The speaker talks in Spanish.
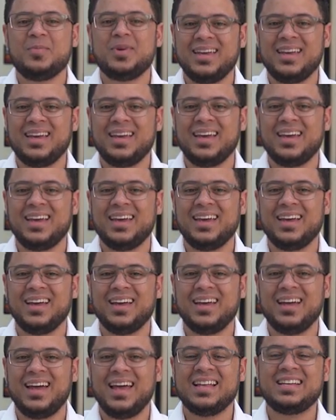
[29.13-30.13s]
me
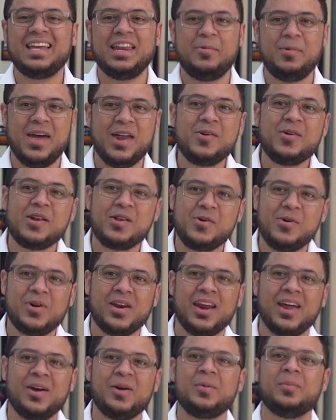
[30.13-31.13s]
escribieron el
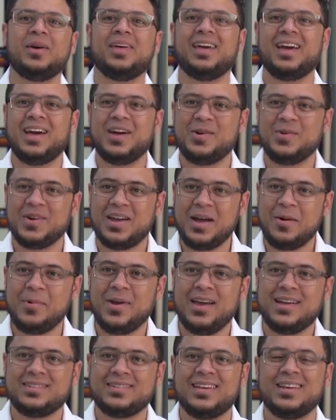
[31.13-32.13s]
correo y me dijeron que
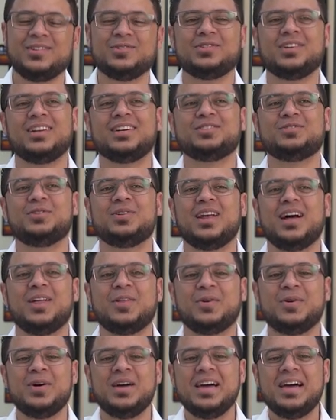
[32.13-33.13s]
había sido
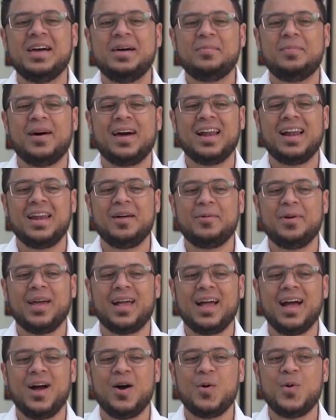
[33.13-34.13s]
seleccionado para la
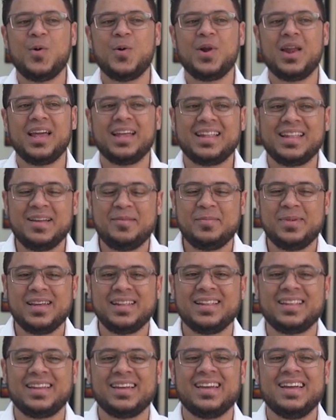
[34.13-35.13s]
beca.
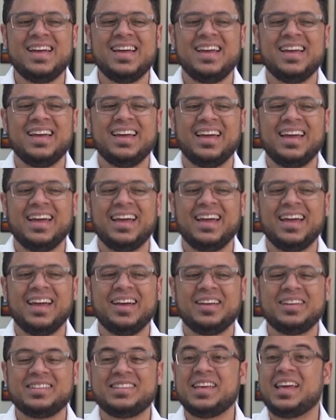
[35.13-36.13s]
Honestamente,
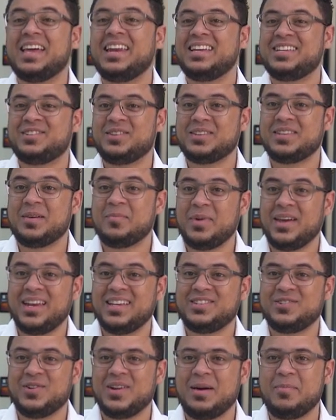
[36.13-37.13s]
eh, se, se, me
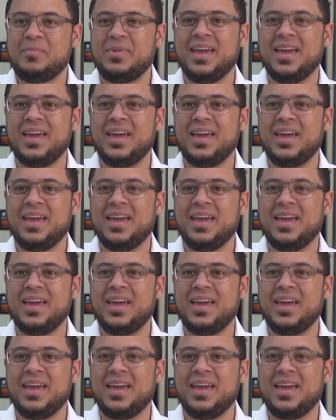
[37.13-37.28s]
erizó la